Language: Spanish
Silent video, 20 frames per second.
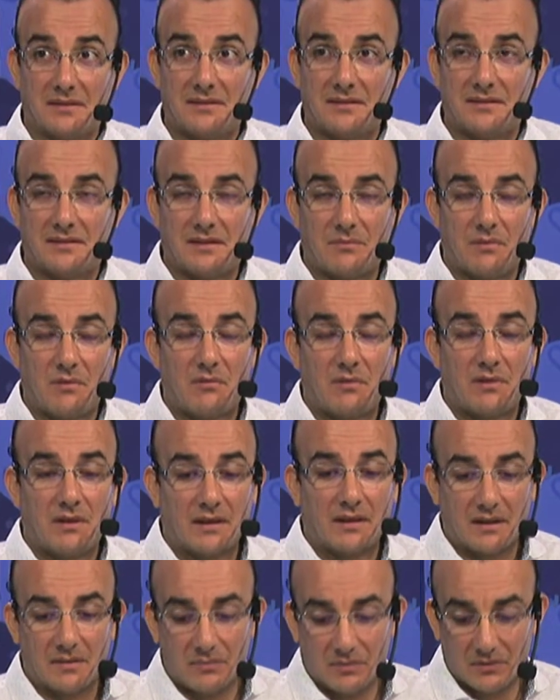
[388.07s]
está muy bueno el
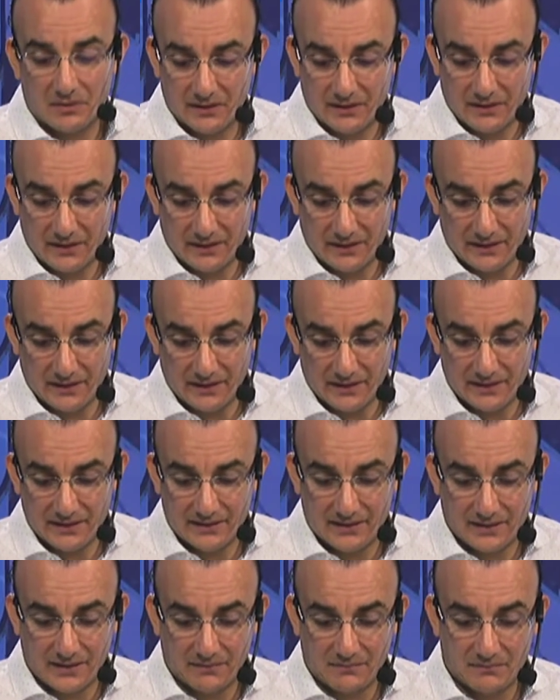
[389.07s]
ejemplo que
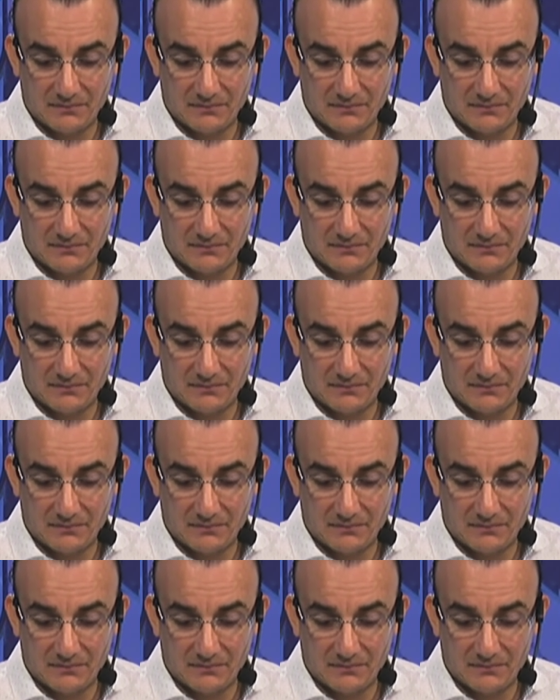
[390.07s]
dijiste.